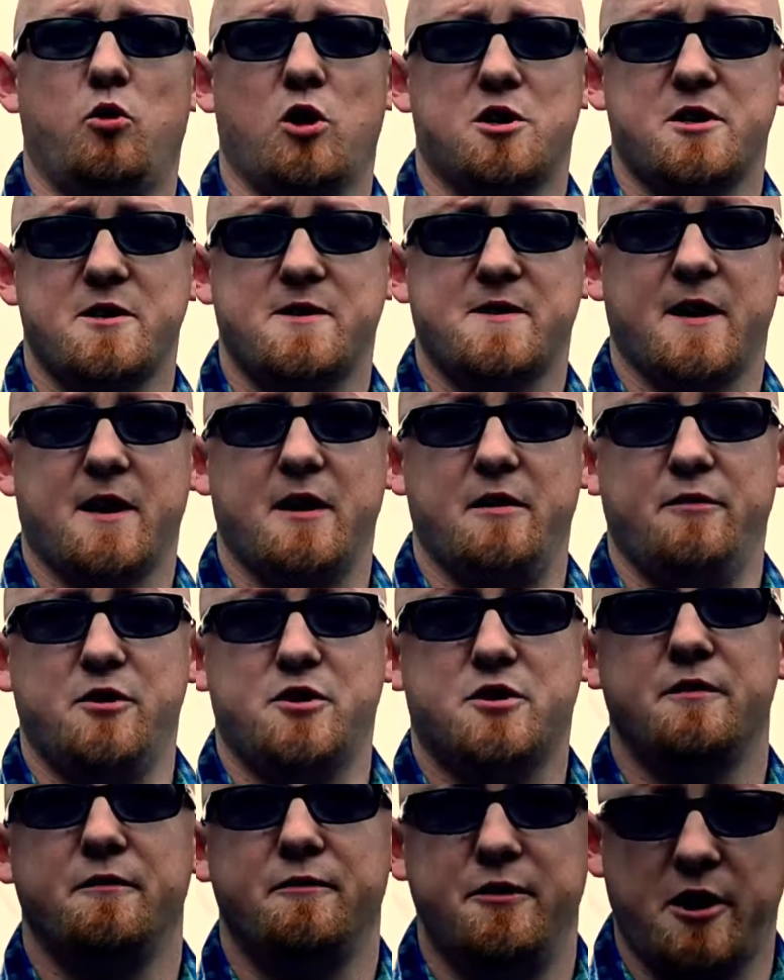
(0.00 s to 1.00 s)
Błażej
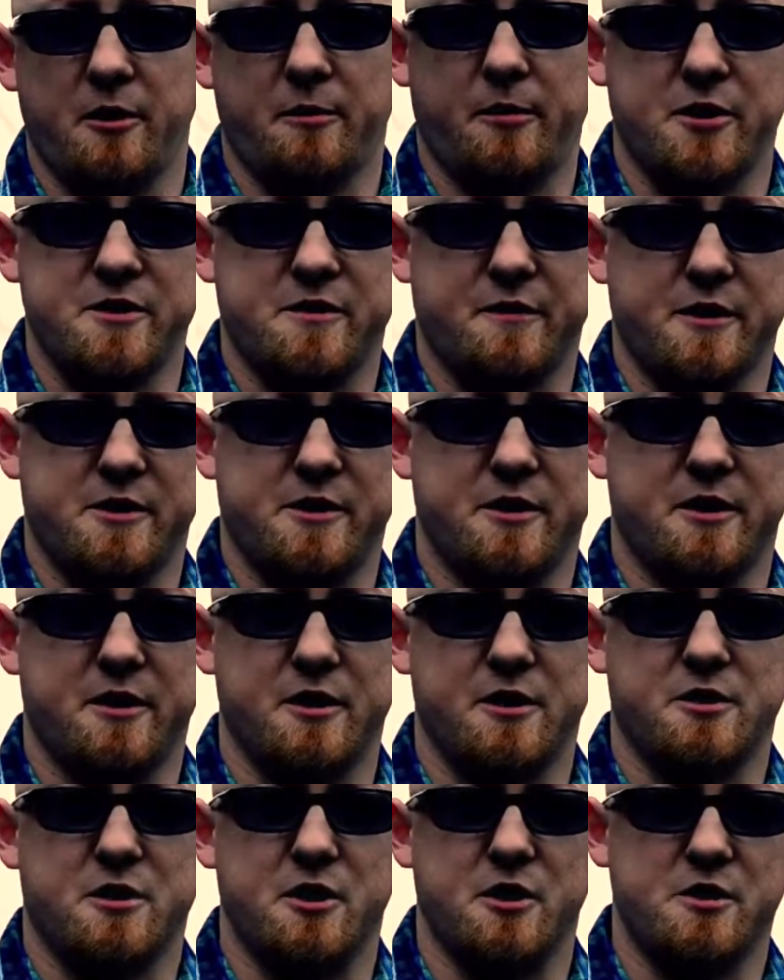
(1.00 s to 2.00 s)
Stachewicz, witam Państwa
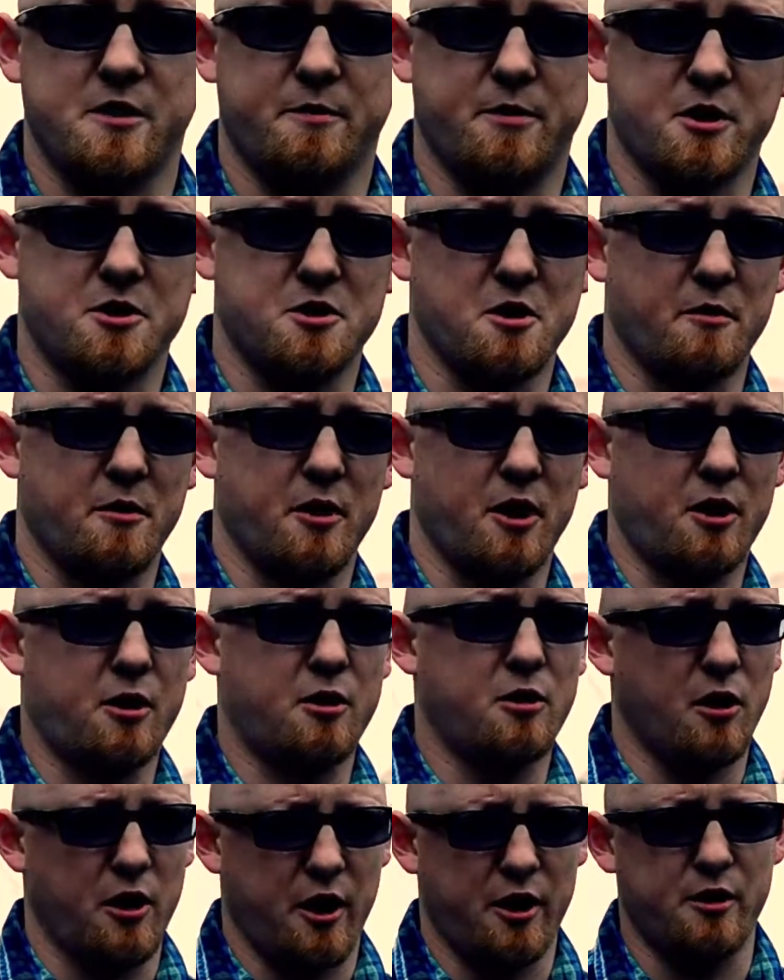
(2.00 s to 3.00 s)
serdecznie i zapraszam na
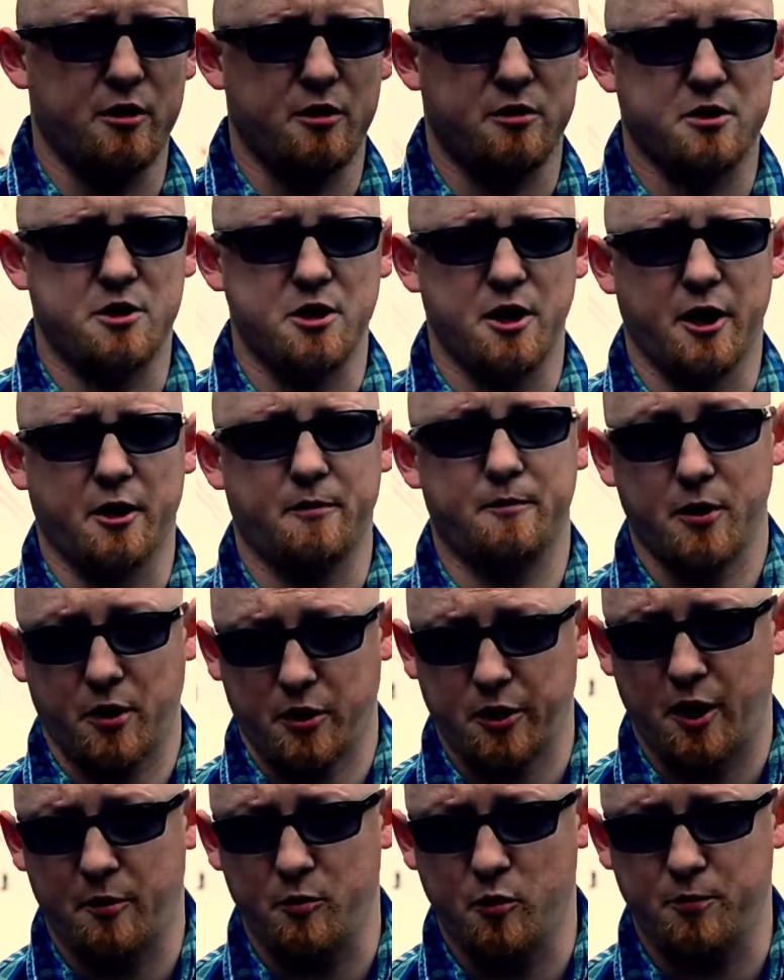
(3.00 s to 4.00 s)
kolejny odcinek
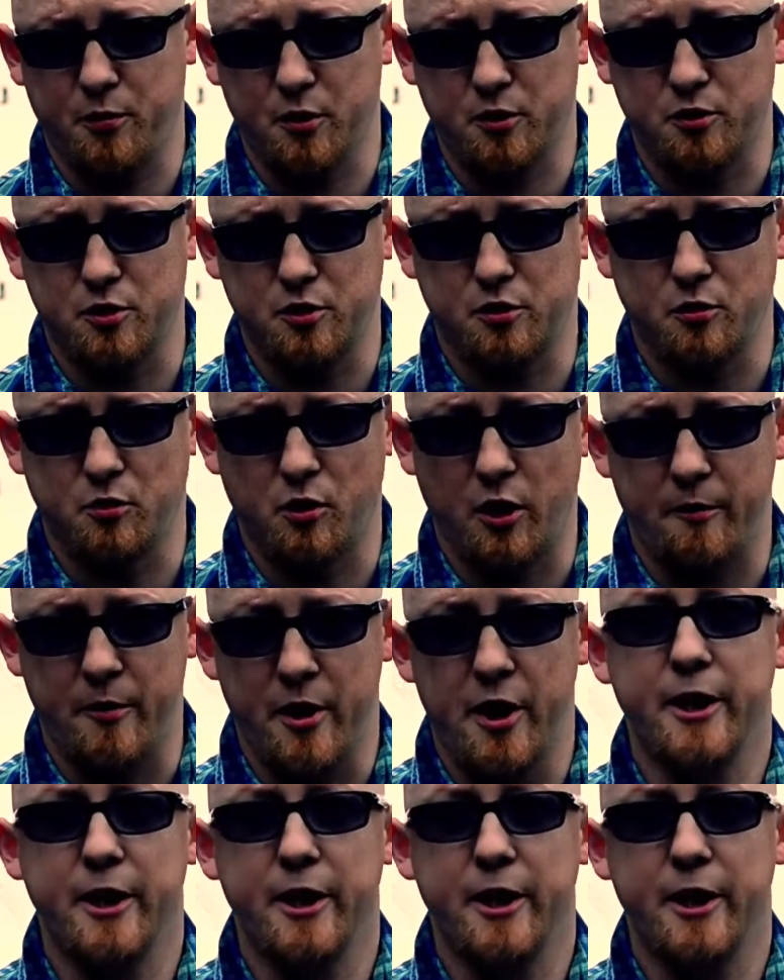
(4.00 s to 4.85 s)
programu pod tytułem